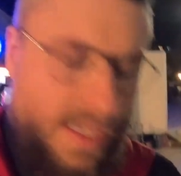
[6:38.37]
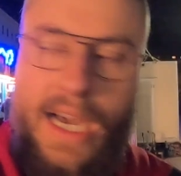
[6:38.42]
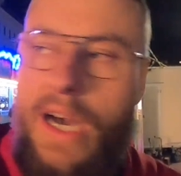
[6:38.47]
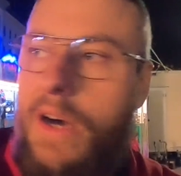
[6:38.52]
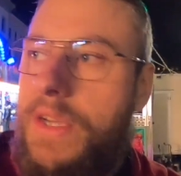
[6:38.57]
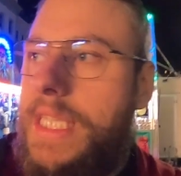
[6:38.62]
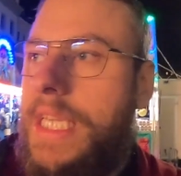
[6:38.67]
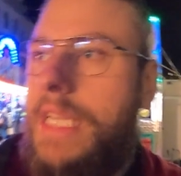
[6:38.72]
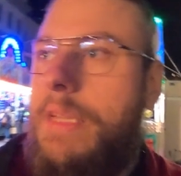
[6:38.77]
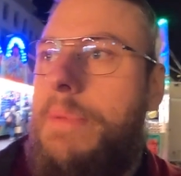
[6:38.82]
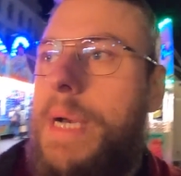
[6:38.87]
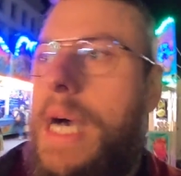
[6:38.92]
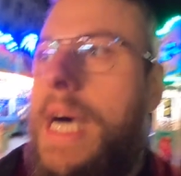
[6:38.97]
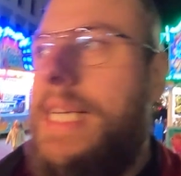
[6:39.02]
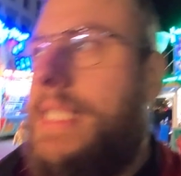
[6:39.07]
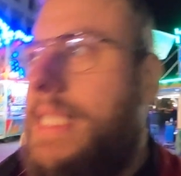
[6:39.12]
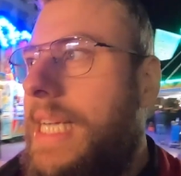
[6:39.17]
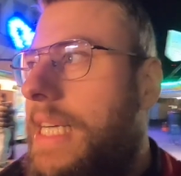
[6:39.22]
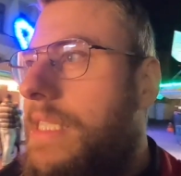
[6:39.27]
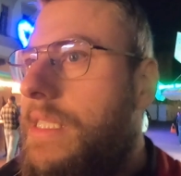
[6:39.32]
außer die
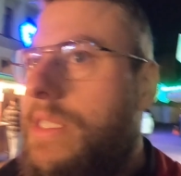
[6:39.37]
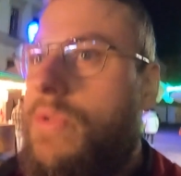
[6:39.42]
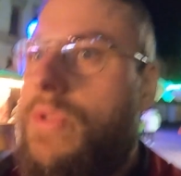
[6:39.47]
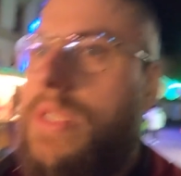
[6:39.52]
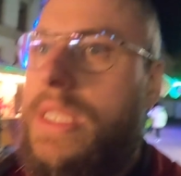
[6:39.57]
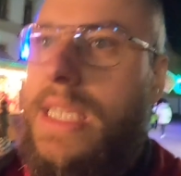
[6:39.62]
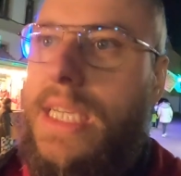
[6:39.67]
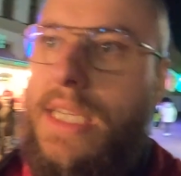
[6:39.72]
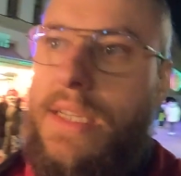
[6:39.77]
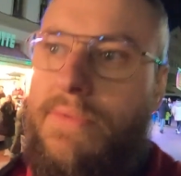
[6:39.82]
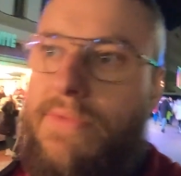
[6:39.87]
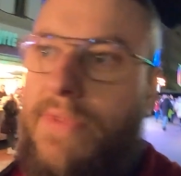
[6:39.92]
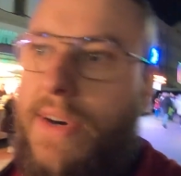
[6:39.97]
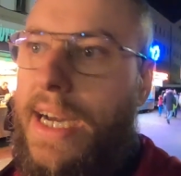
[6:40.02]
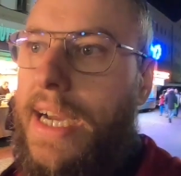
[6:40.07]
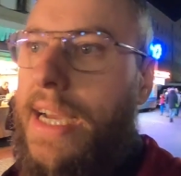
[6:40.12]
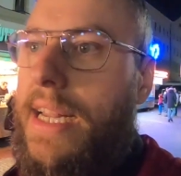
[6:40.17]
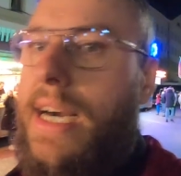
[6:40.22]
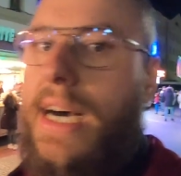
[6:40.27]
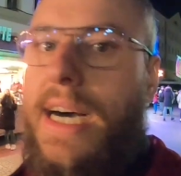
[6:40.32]
Preise anzuziehen,
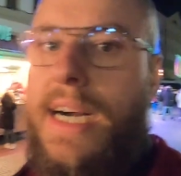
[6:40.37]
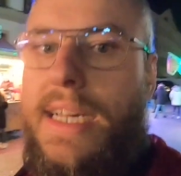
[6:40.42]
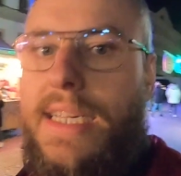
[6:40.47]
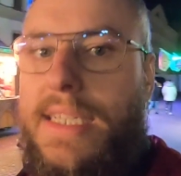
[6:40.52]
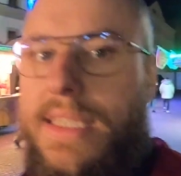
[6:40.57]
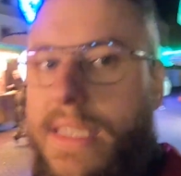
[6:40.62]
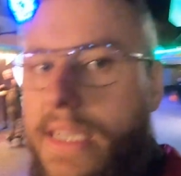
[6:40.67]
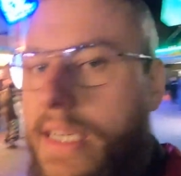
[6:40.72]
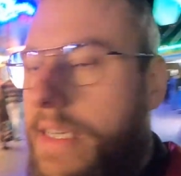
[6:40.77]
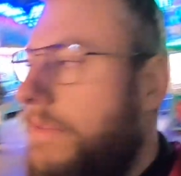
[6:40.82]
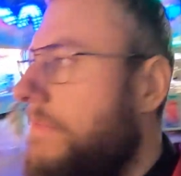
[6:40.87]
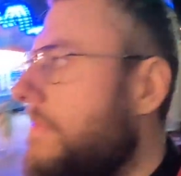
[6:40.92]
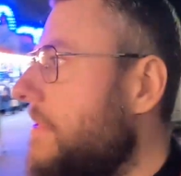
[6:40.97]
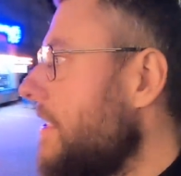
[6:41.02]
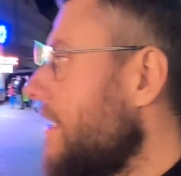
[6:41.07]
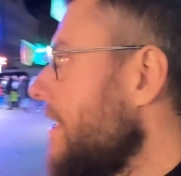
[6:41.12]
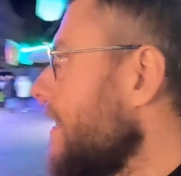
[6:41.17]
weil halt ne,